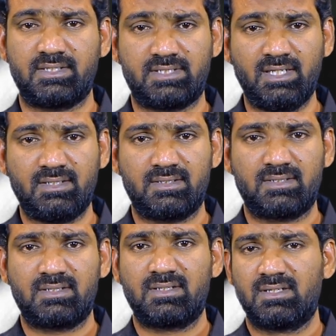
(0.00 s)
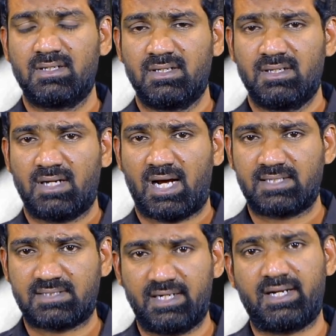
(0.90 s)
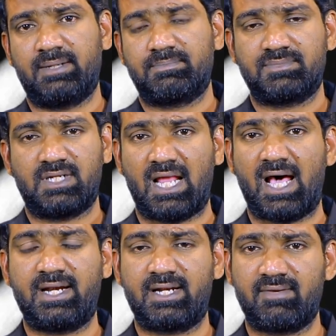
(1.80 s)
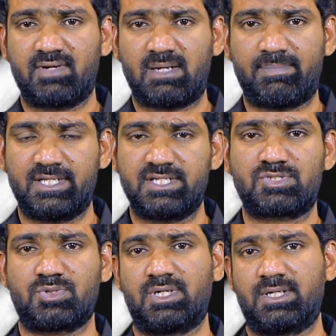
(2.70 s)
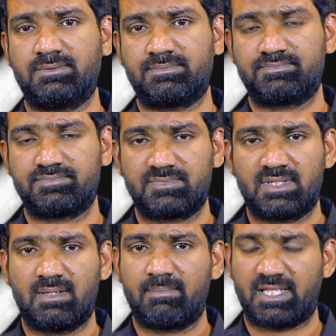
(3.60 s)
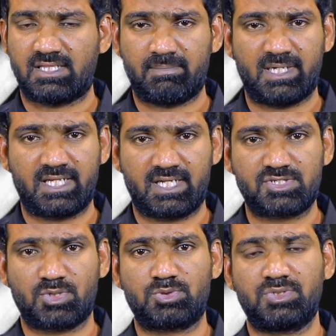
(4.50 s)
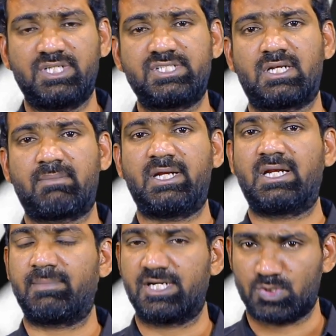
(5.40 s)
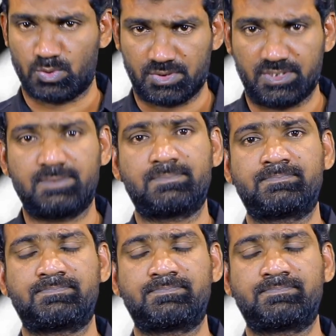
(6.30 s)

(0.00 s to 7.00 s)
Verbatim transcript: అయితే ఆ తండ్రి లారీ డ్రైవర్గా పనిచేస్తున్నాడు పెద్దమ్మాయి డిగ్రీ చదువుతుంది చిన్నమ్మాయి ఇంటర్మీడియట్ చదువుతుంది